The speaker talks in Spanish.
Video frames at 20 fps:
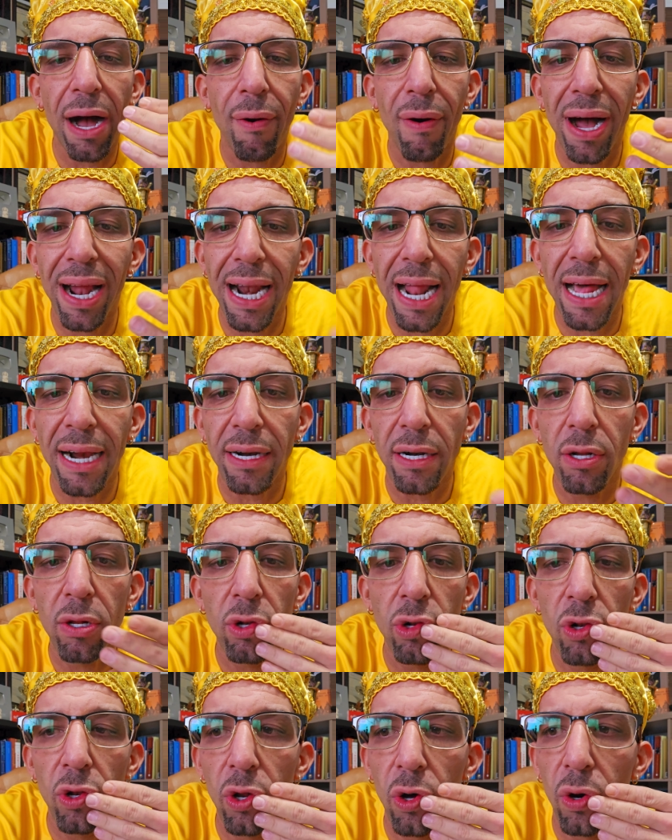avalar
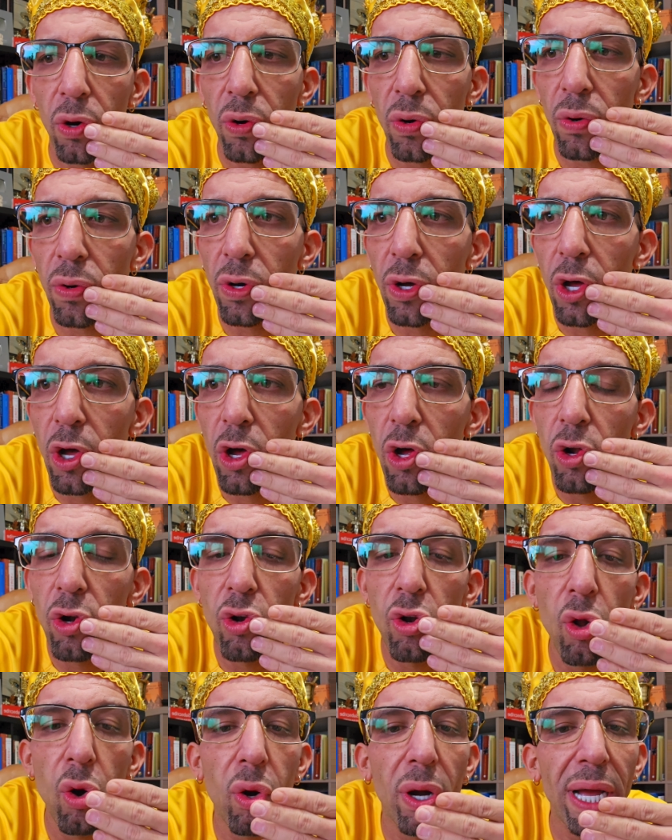lo,
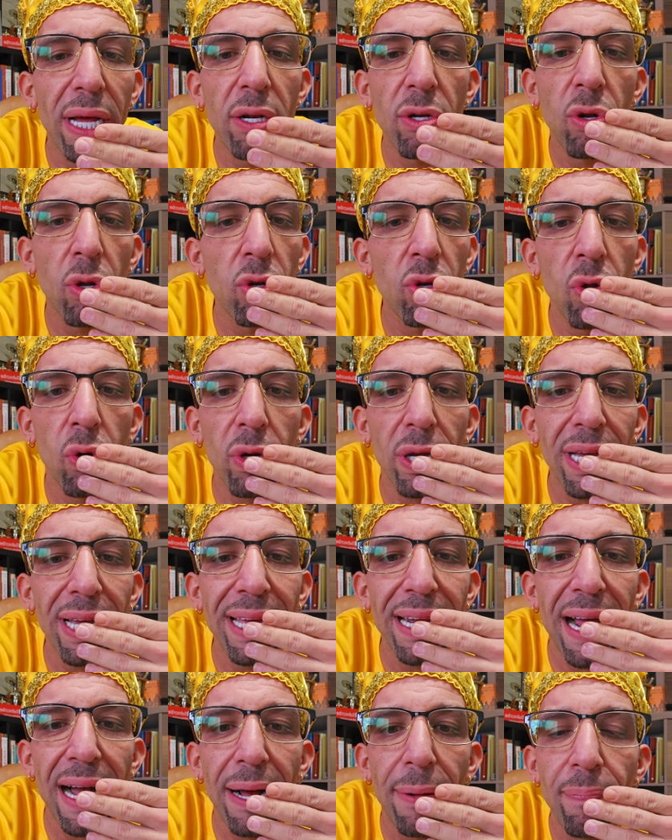lo que, no,
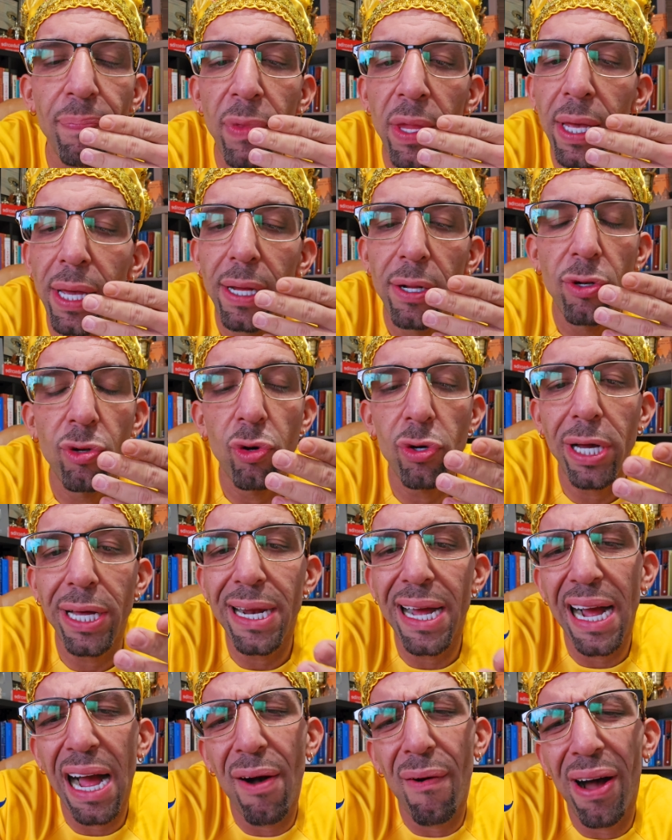quieran, no
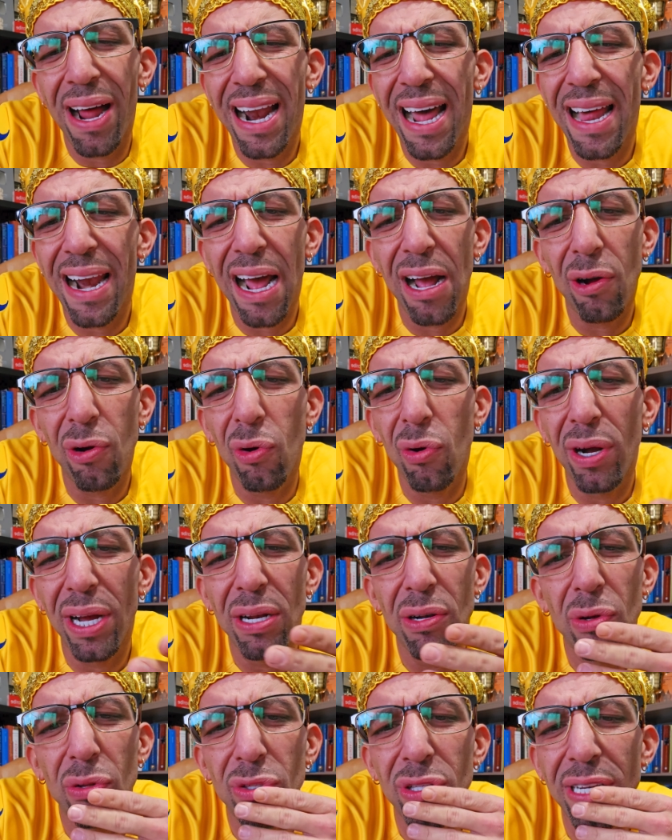quieran avalar algo que no